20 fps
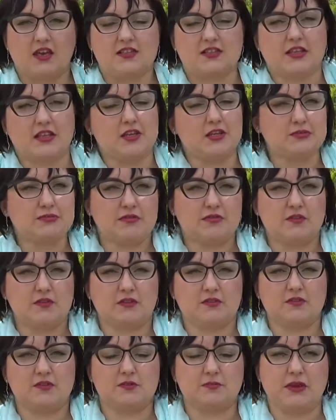Stanisław
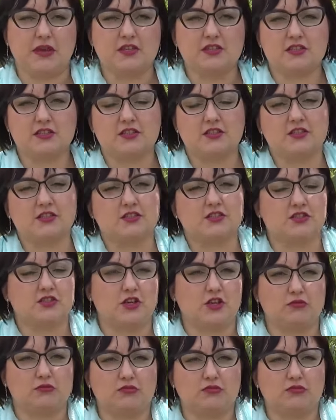Wyspiański jest dzisiaj